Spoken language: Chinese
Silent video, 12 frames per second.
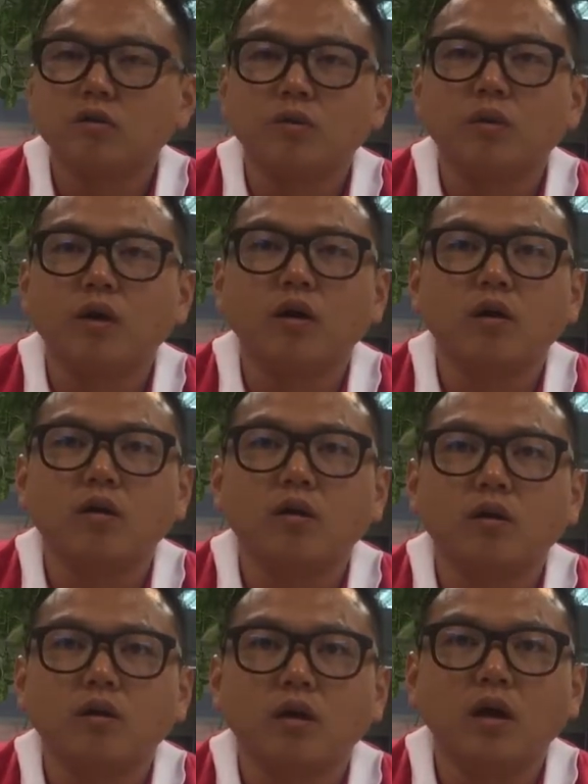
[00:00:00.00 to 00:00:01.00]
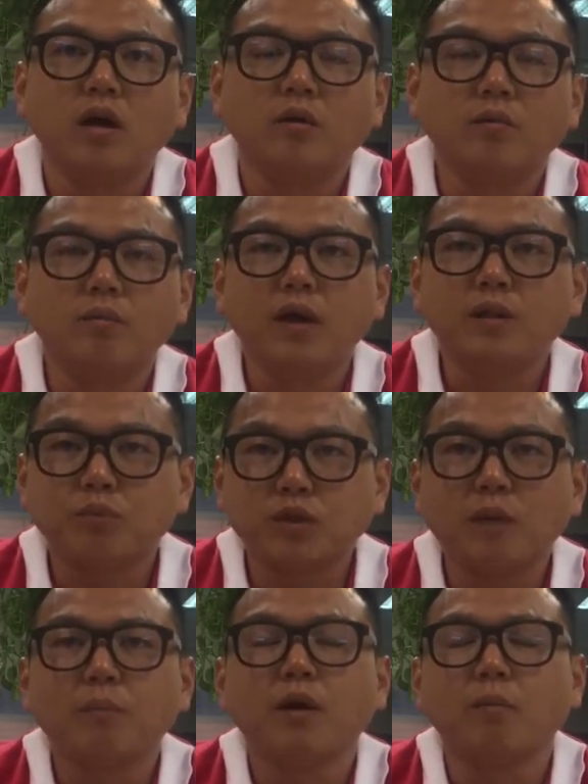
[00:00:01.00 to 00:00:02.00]
对吧？哎，慢不
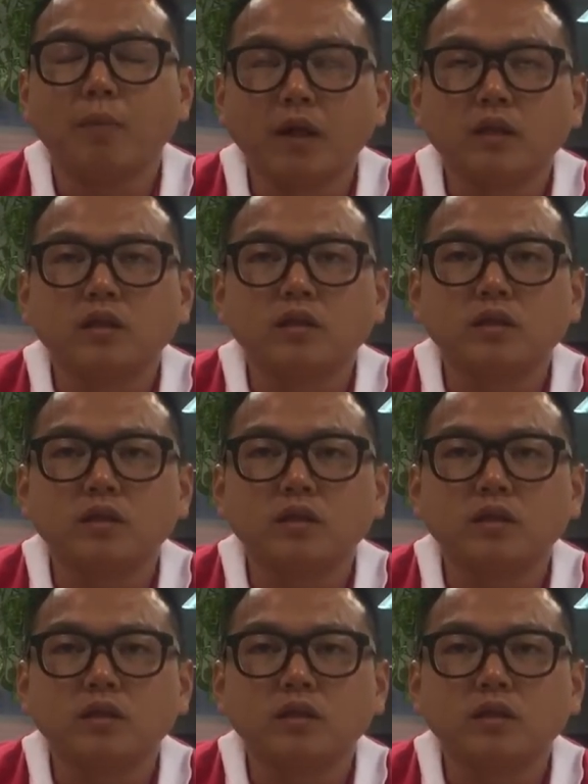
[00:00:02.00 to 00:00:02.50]
代表慢，